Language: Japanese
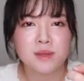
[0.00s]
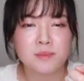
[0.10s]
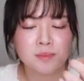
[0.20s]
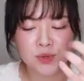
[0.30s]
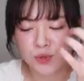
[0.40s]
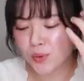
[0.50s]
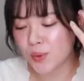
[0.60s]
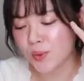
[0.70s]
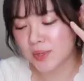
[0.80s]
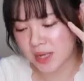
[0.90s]
いの
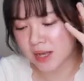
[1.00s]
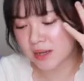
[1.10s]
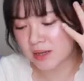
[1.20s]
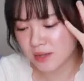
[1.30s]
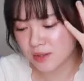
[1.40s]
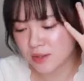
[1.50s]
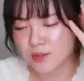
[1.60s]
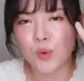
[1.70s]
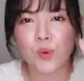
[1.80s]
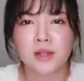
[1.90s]
ような
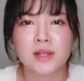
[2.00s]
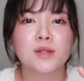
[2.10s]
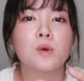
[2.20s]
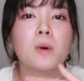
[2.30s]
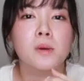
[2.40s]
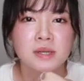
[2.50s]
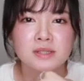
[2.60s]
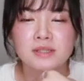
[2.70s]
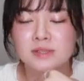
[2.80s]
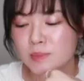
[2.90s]
頭脳がないと思いま
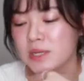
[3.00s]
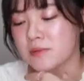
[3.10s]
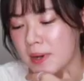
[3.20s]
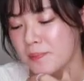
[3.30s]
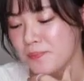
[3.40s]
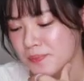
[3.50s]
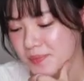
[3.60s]
す。まずは